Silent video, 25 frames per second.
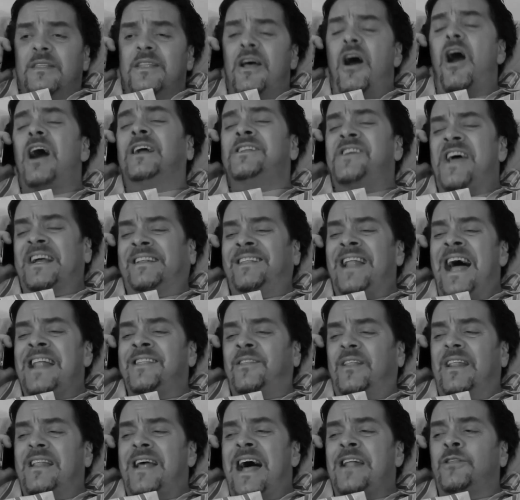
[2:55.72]
olacak lan
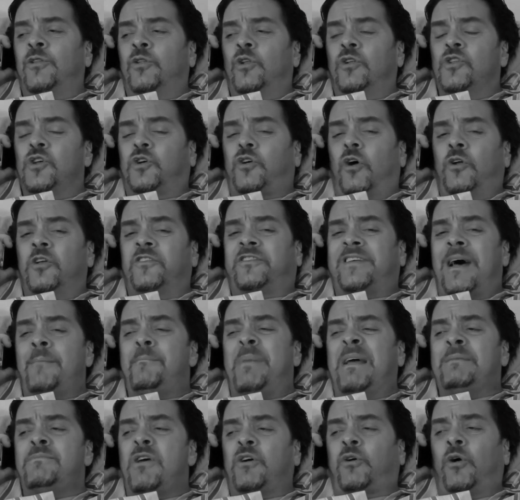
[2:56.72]
lanlulunu konuşsan
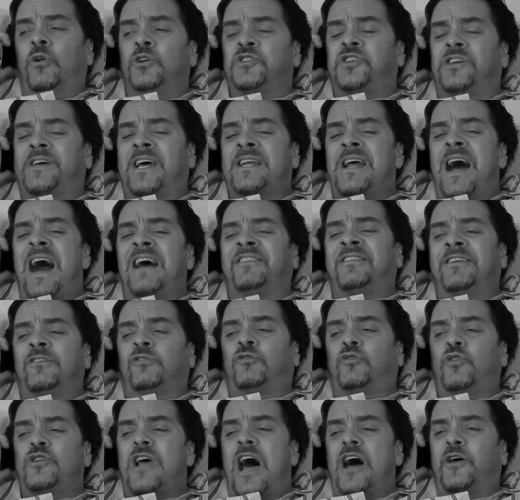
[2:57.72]
benimle konuşurken ağzının
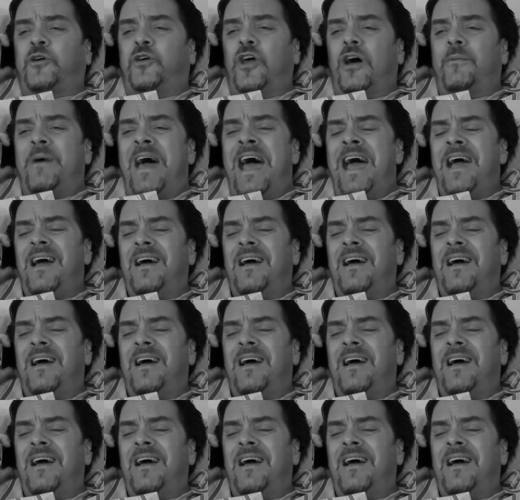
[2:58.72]
su yakıyor be.